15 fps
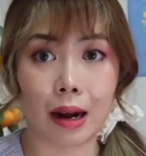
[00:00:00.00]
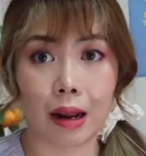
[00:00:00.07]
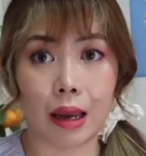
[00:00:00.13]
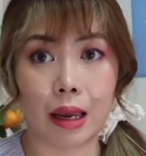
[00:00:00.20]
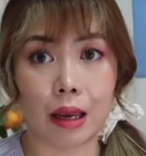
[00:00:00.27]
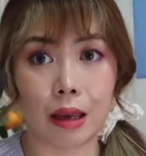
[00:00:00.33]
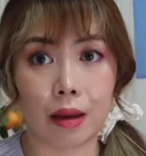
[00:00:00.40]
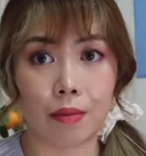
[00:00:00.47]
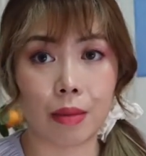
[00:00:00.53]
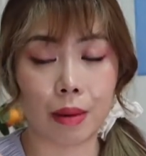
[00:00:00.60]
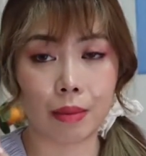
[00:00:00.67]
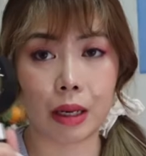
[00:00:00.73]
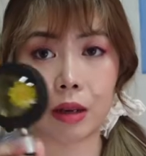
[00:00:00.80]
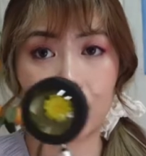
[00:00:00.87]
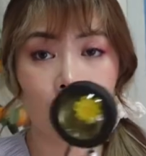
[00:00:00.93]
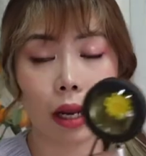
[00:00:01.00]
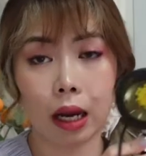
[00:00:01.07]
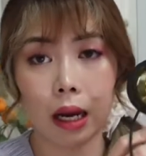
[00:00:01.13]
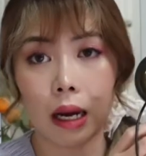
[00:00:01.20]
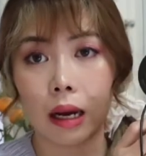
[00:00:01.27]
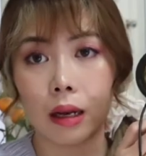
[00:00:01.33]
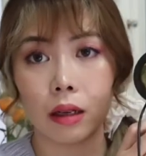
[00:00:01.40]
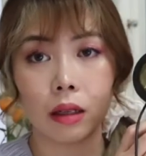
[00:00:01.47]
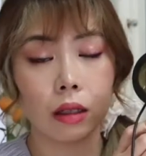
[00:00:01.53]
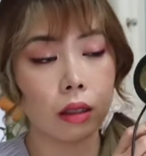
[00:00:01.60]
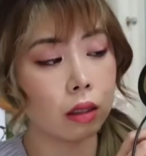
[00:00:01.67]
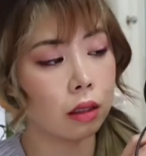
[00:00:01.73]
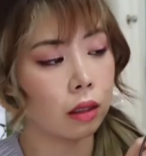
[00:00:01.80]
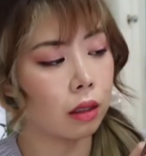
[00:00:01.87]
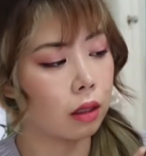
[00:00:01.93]
ไรแบบนี้ด้วยนะคะ
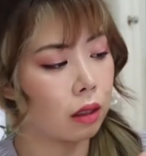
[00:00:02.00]
คือ